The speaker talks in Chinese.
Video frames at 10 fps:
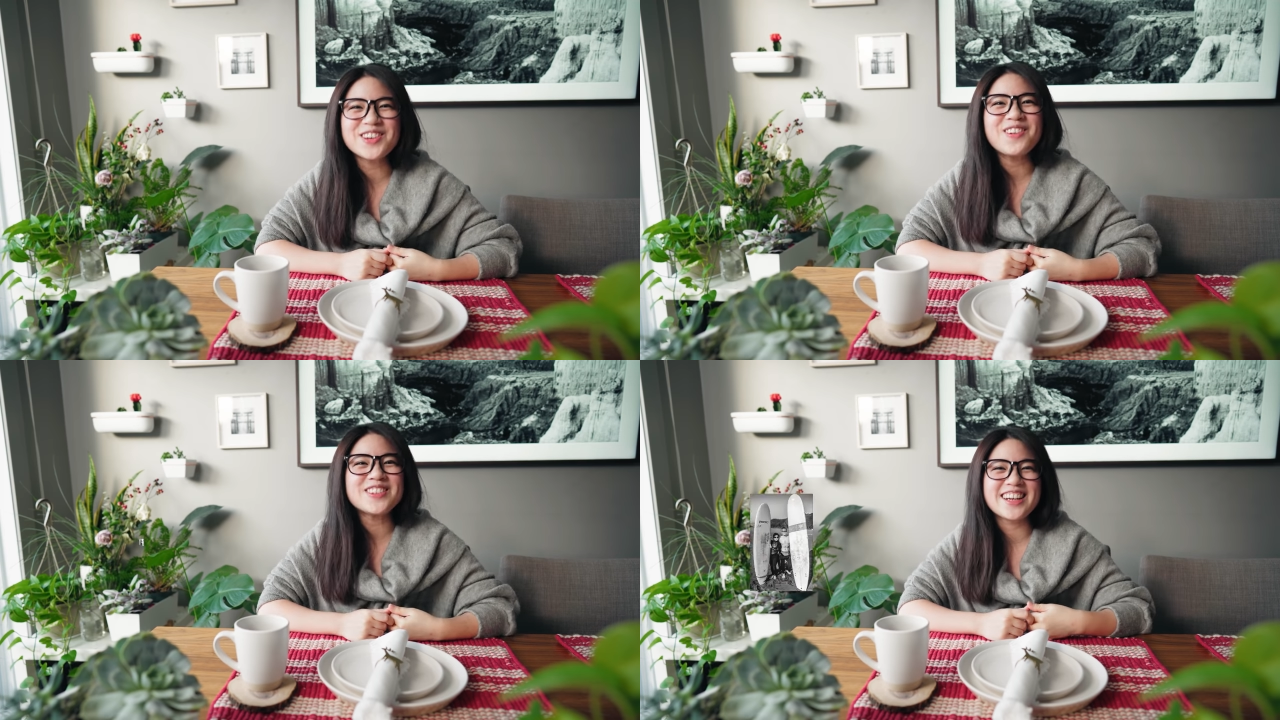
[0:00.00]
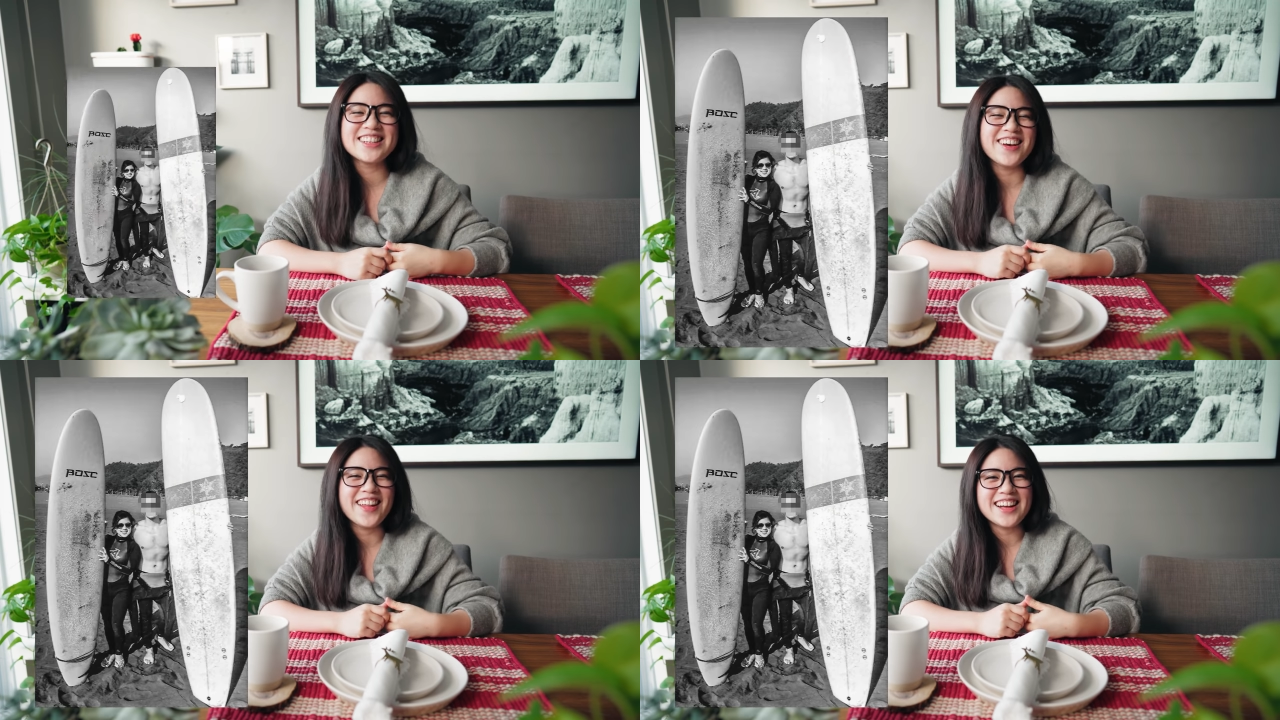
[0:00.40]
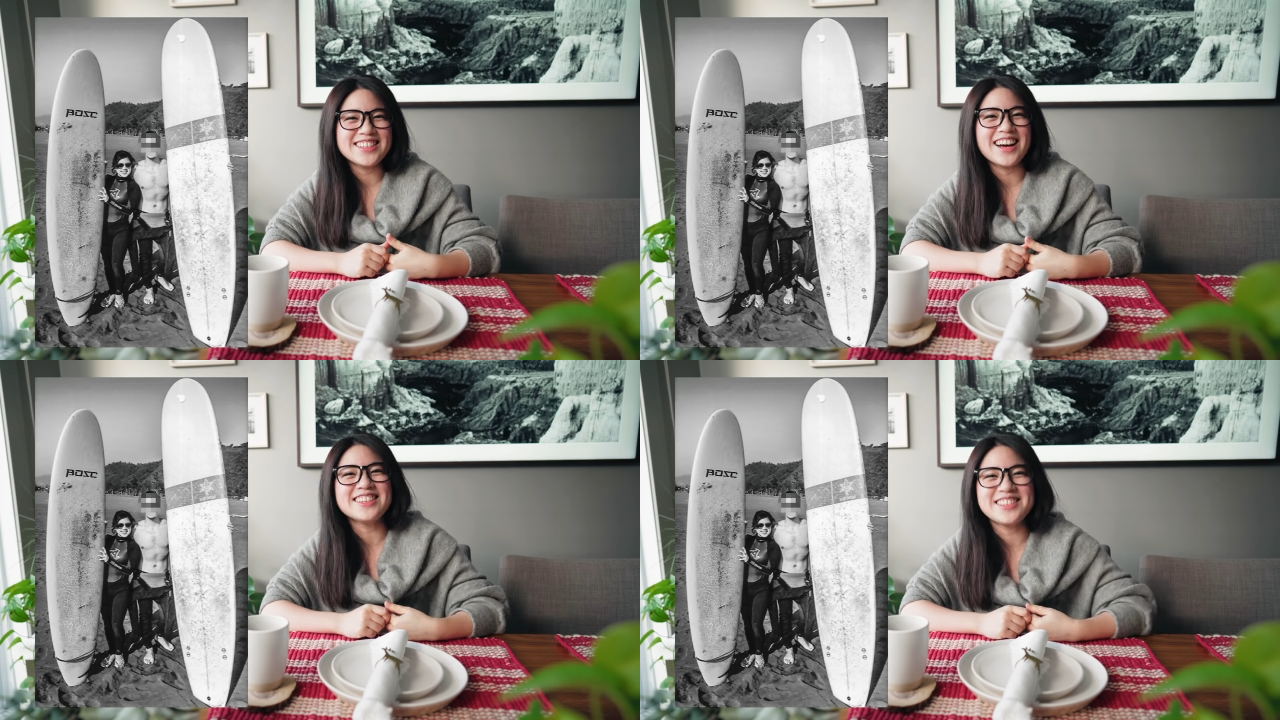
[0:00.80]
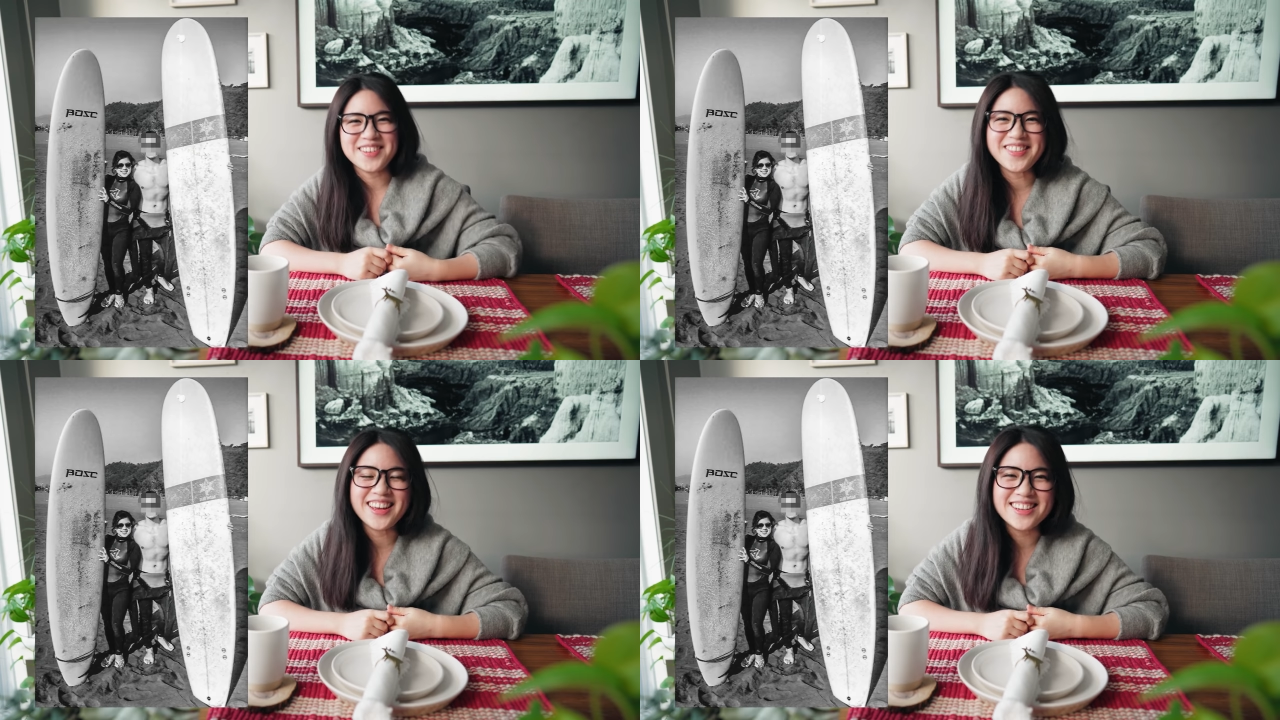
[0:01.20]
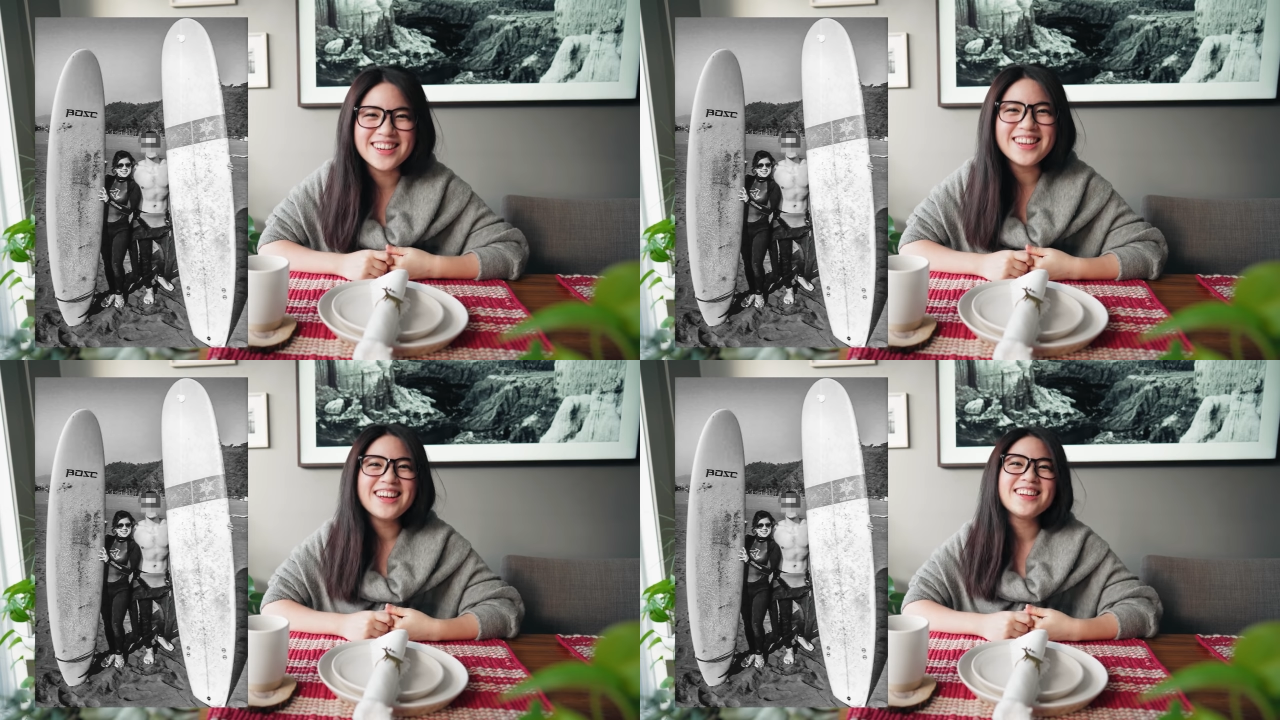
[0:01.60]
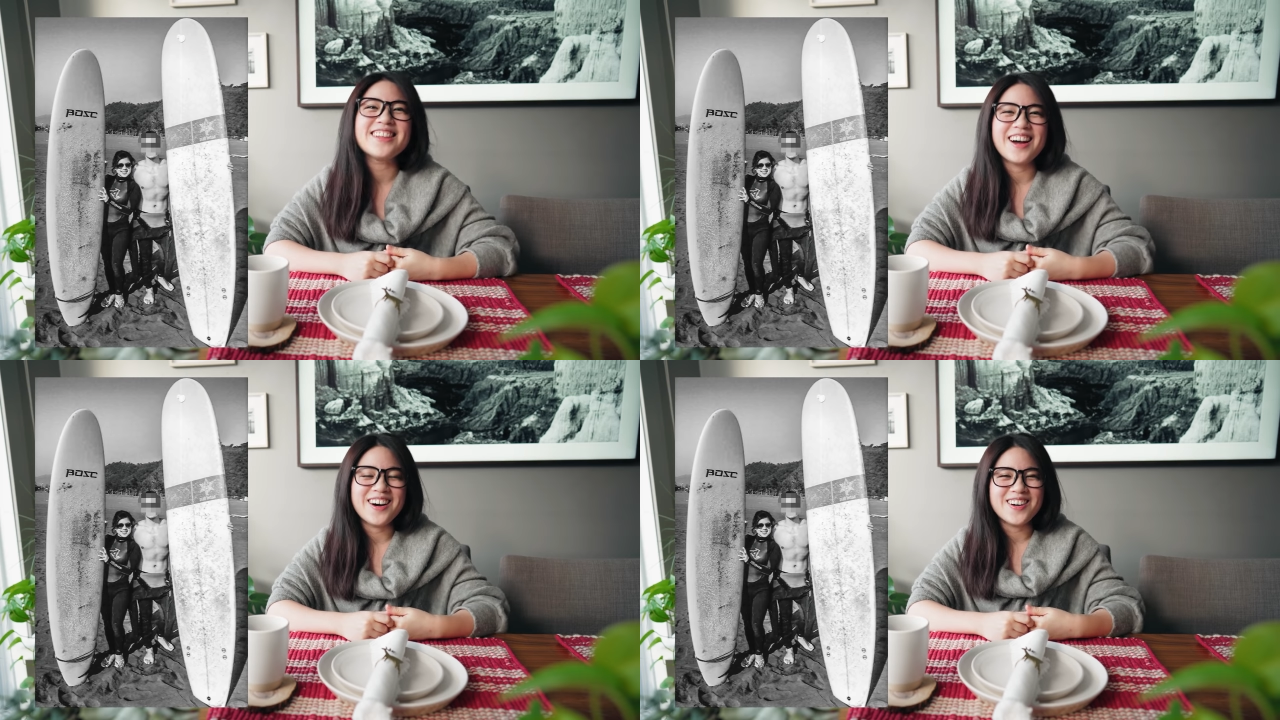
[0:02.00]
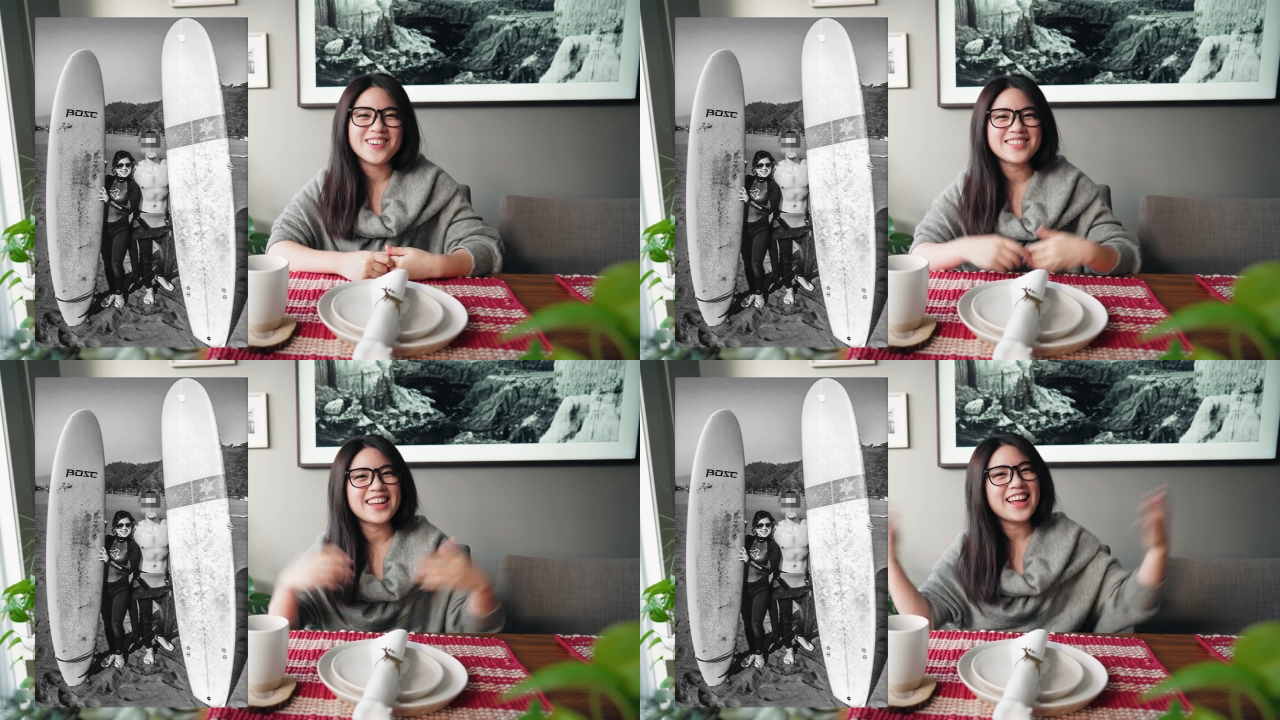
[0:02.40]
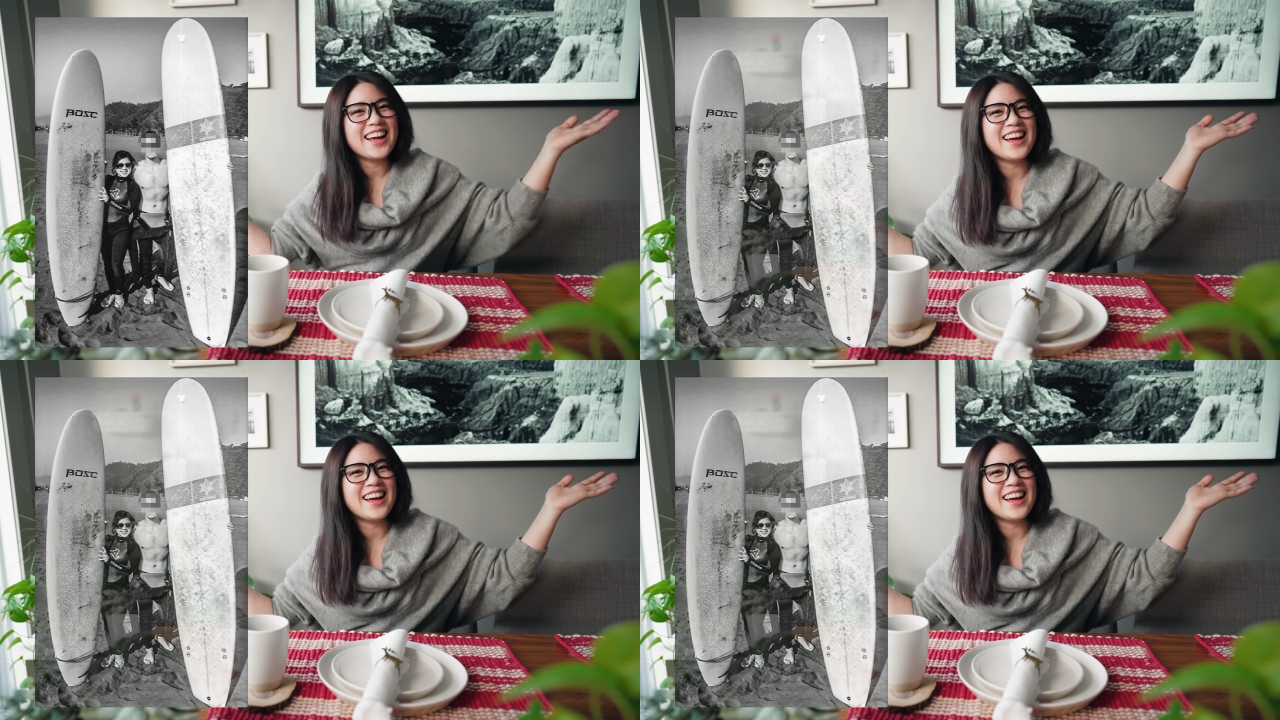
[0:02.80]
所以我就跟小当家见面了。然后当